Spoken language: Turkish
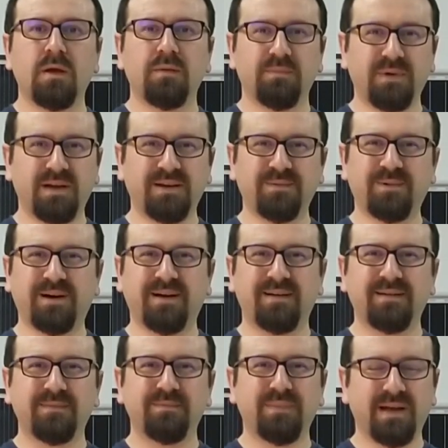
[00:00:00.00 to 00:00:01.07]
Merhaba,
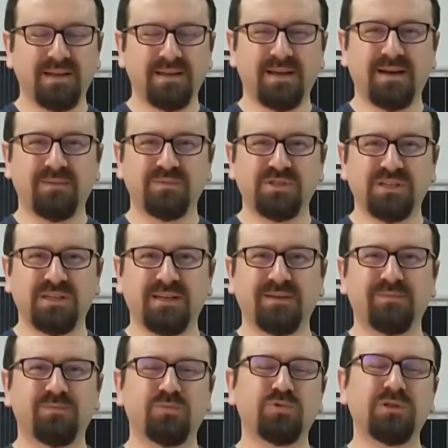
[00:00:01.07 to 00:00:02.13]
ben Kerem Çilli.
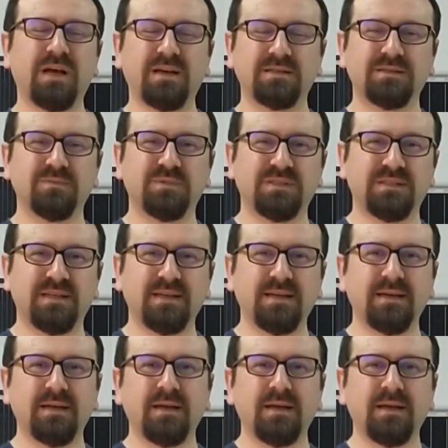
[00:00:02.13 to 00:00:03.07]
Bu dersimizde